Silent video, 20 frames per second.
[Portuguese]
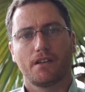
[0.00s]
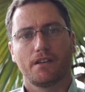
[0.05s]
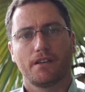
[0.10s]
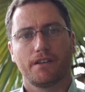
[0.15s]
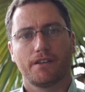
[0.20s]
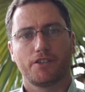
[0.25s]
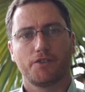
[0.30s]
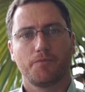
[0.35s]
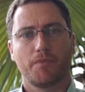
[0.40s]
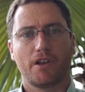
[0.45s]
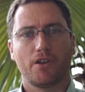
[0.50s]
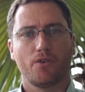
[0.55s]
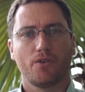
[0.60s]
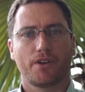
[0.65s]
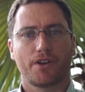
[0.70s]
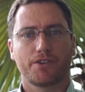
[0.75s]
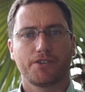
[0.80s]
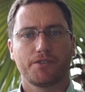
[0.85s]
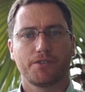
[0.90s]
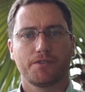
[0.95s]
é, de
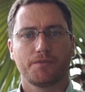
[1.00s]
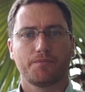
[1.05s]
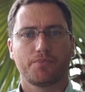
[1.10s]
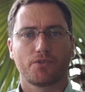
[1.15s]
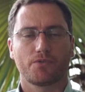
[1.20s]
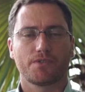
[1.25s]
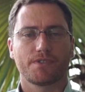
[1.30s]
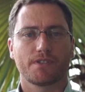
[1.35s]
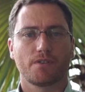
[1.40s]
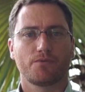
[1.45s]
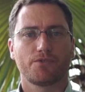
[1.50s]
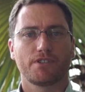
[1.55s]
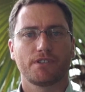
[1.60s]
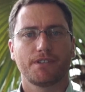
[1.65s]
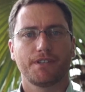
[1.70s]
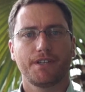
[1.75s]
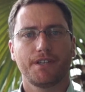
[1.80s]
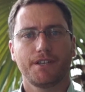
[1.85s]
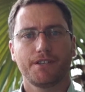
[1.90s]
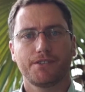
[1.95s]
melhora de produção de
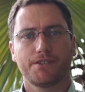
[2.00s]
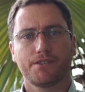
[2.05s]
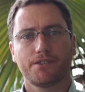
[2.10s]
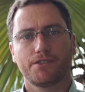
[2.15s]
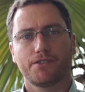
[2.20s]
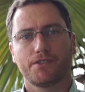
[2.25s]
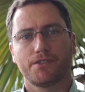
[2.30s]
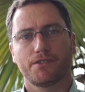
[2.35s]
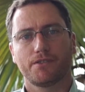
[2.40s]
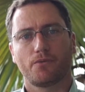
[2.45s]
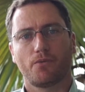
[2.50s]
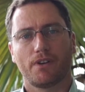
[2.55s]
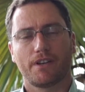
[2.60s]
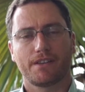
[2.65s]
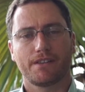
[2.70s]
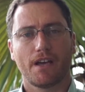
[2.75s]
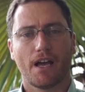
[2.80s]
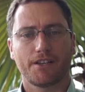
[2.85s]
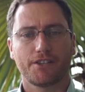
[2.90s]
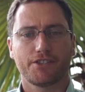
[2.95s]
leite, de
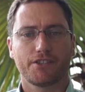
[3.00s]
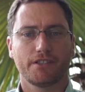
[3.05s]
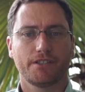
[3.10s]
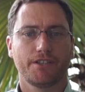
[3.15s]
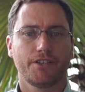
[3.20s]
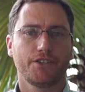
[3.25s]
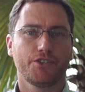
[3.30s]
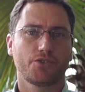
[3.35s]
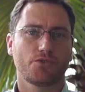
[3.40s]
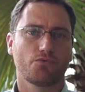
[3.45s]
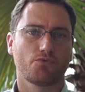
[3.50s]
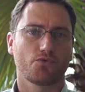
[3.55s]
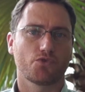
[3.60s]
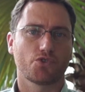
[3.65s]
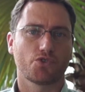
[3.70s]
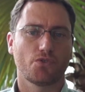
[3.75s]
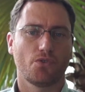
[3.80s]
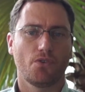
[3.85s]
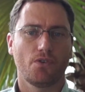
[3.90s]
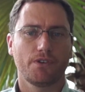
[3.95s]
qualidade de leite com
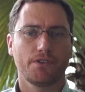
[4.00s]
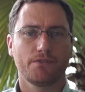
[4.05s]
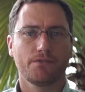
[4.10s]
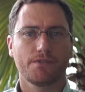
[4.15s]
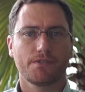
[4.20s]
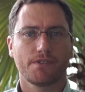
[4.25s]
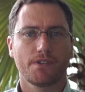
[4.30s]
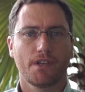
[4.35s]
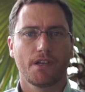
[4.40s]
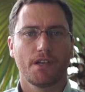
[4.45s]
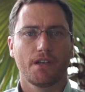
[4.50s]
sólidos